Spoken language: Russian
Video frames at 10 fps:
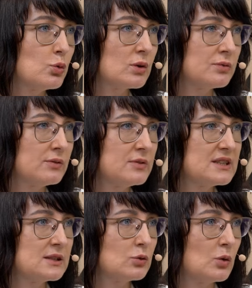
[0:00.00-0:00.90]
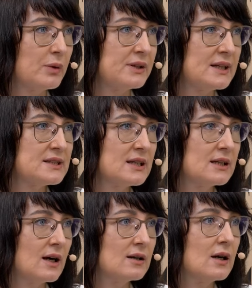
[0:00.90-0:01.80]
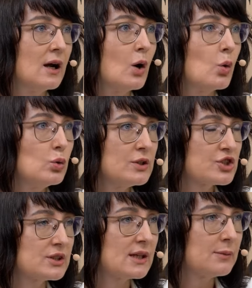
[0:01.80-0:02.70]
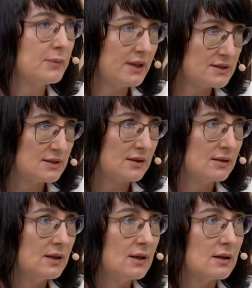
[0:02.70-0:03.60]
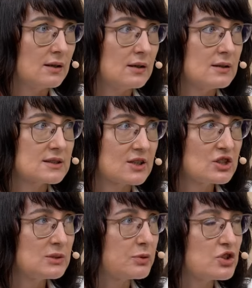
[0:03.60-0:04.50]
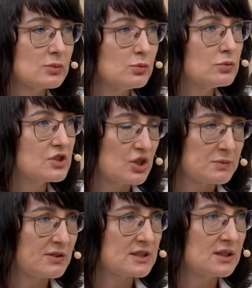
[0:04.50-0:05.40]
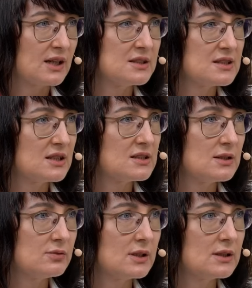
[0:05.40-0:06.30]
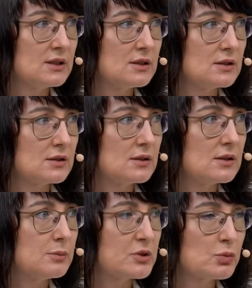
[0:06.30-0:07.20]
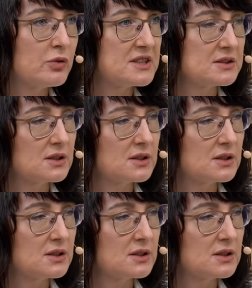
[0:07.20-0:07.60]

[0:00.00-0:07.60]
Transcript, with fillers: уровне ввести такое понятие, как уличная медиа. Скажите, почему, с чем связана такая инициатива и почему возникла